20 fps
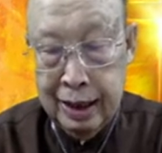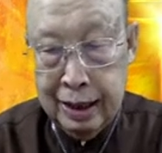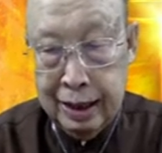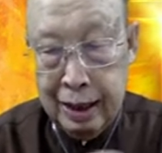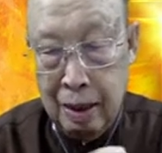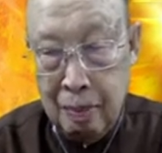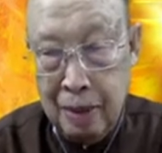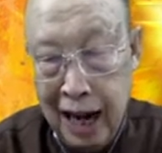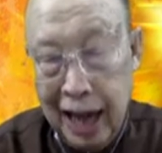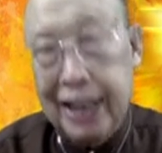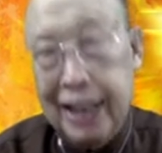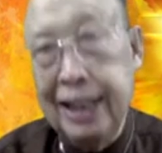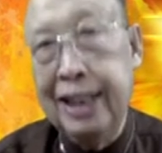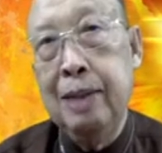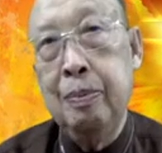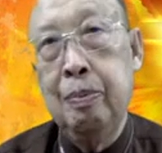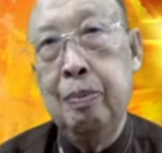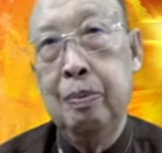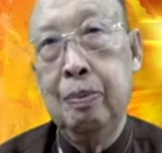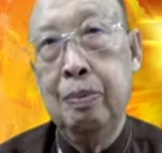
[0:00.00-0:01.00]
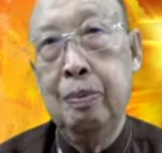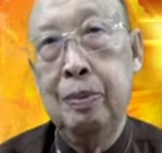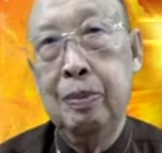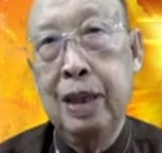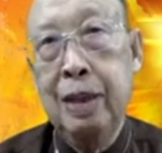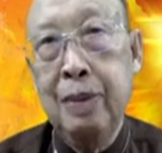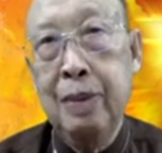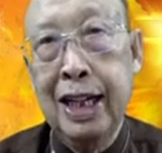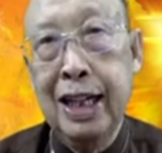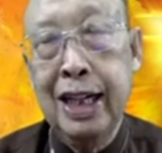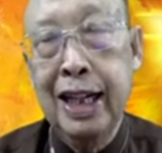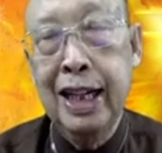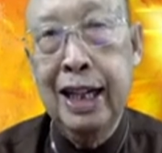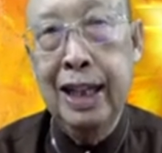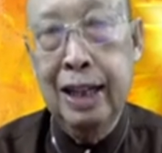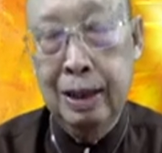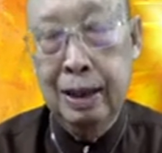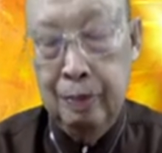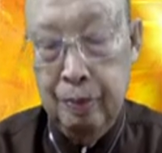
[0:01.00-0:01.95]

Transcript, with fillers: ทำล่ที่ที่ไม่กังแค้น